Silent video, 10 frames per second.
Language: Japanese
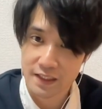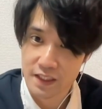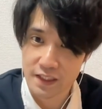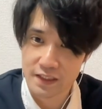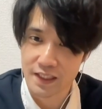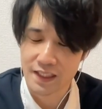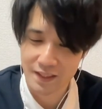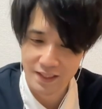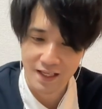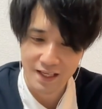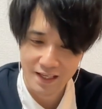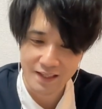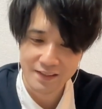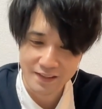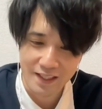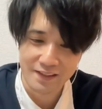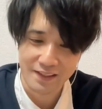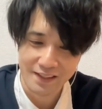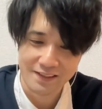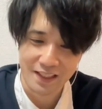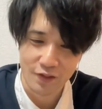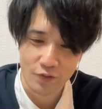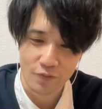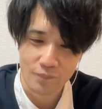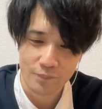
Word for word: T だねはい点でね最後